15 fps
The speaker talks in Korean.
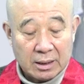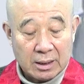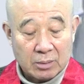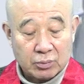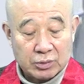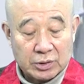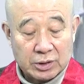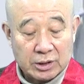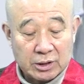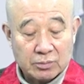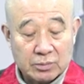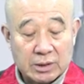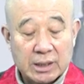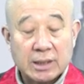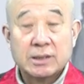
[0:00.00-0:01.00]
부처님
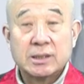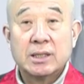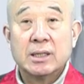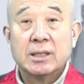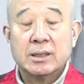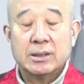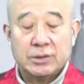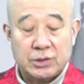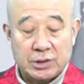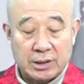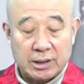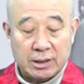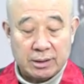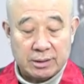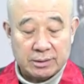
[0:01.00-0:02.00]
제세
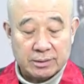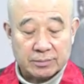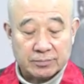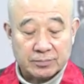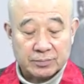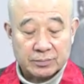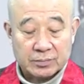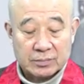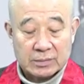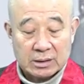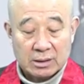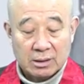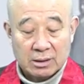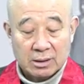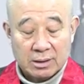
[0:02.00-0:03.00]
시에는
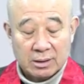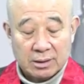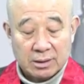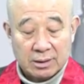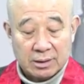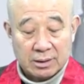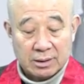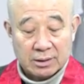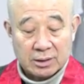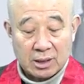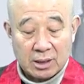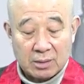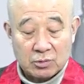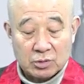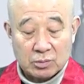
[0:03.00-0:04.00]

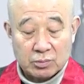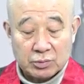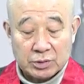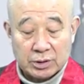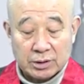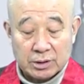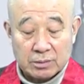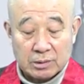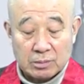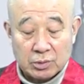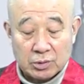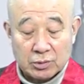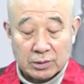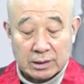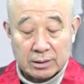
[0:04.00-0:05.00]
사가모니 부처님을
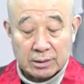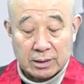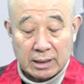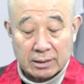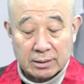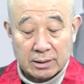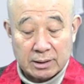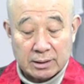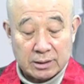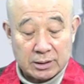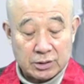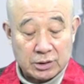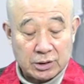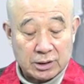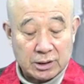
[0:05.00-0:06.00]
비롯한 당대 이제
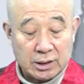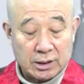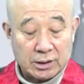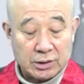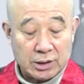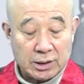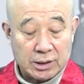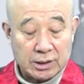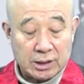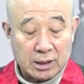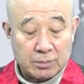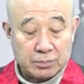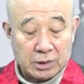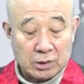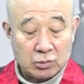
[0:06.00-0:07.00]
직계
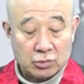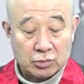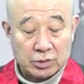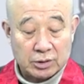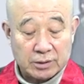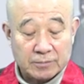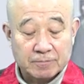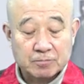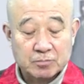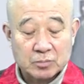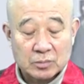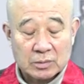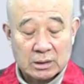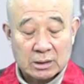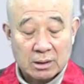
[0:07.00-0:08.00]
제자 비구들은
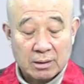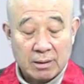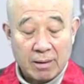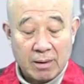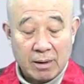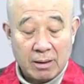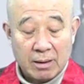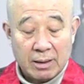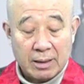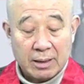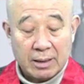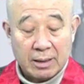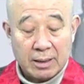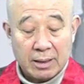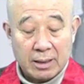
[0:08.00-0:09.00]

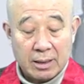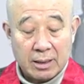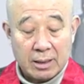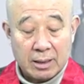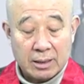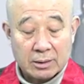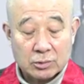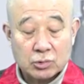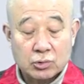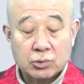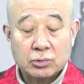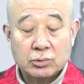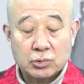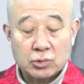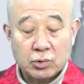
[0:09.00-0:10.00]
어,
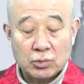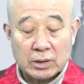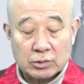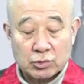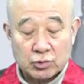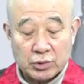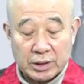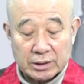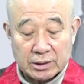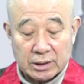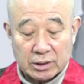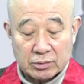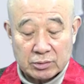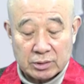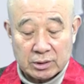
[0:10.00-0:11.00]
출가
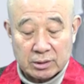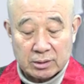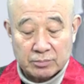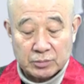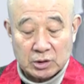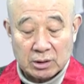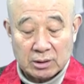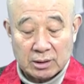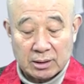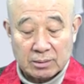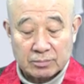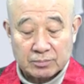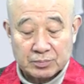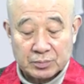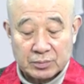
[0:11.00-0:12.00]
수행자로서
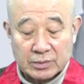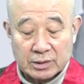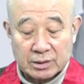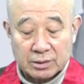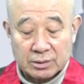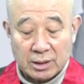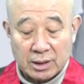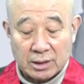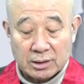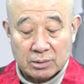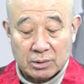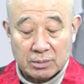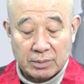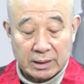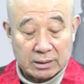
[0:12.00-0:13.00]
엄청난 그
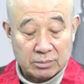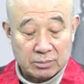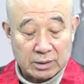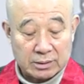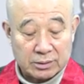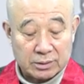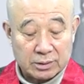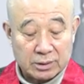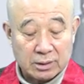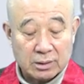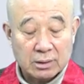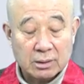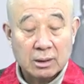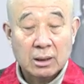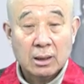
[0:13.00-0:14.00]
대접을
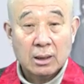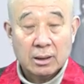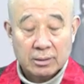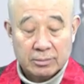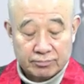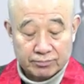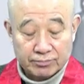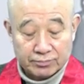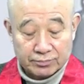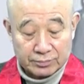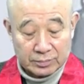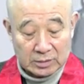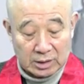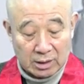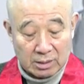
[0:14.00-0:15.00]
받으면서
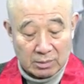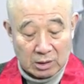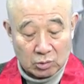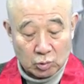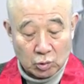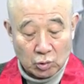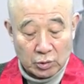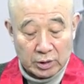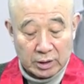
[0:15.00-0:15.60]
그야말로 도인